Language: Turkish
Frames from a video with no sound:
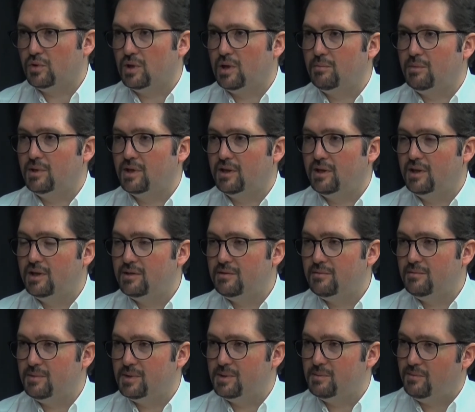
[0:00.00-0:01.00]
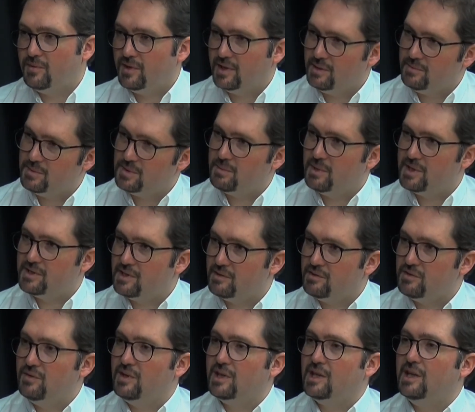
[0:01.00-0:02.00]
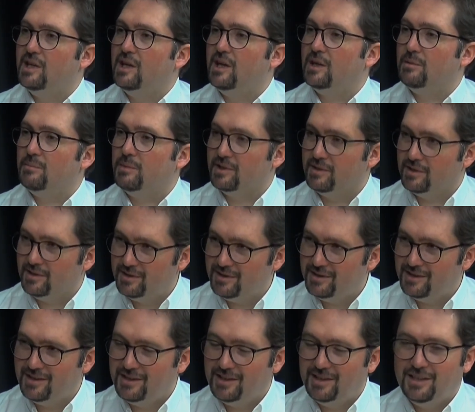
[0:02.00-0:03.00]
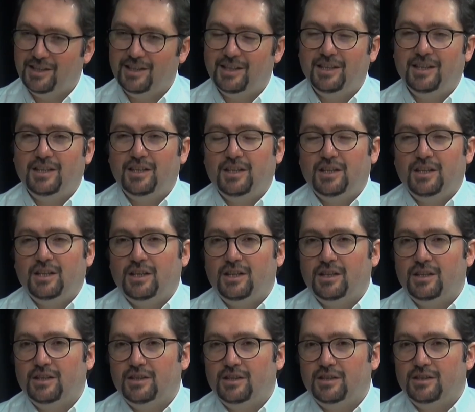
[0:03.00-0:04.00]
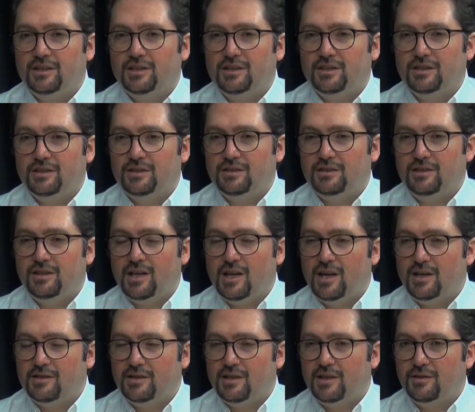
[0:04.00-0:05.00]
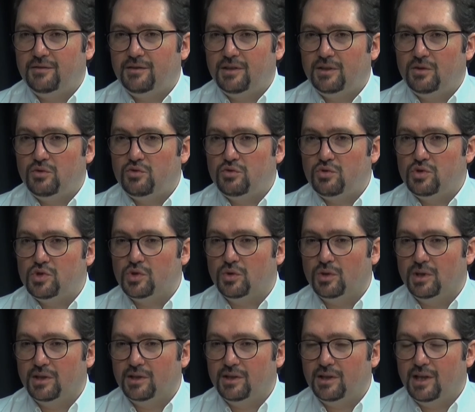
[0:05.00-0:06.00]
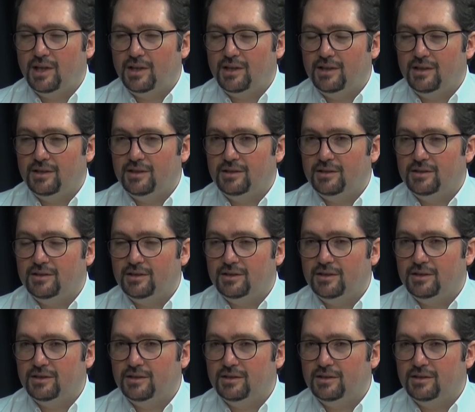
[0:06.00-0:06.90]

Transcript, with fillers: olan bir karar. Hmm. Bizim ifademizi yani başsavcı vekili almadı. Atmıyor. E, diğer taraftan da şunu söyledi. Yani e,